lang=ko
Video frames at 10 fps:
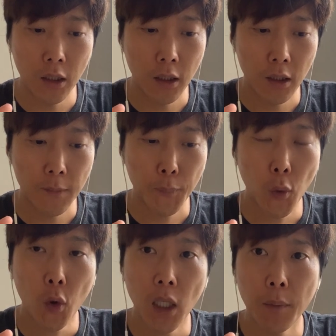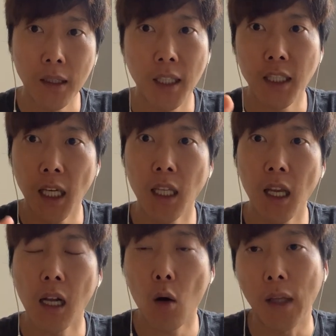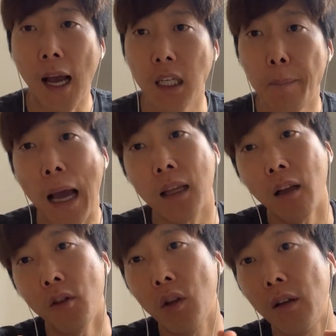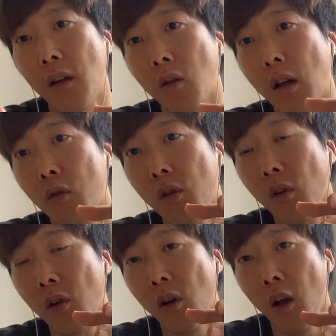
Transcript: 그 프로그램을 디자인해 나가고 나가는 방향성이 있을 거라고요.